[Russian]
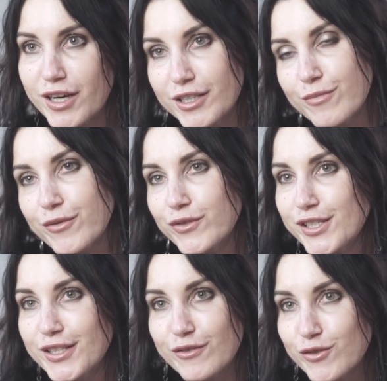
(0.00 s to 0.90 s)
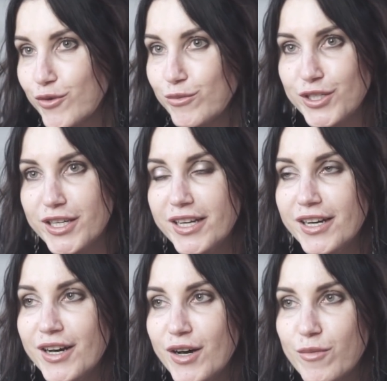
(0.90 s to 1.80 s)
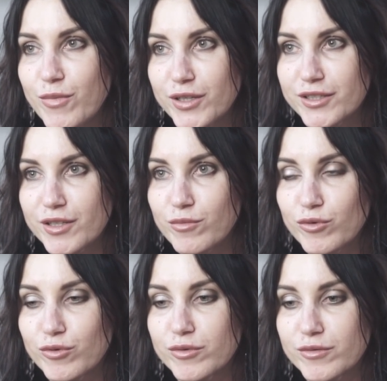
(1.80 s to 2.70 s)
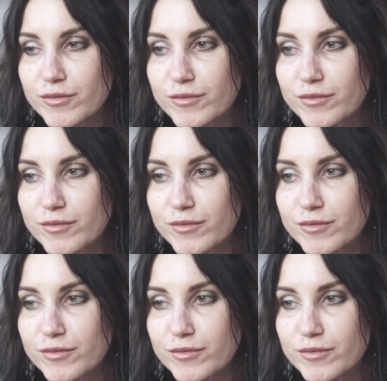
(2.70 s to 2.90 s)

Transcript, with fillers: Она профессионал в своем деле, поэтому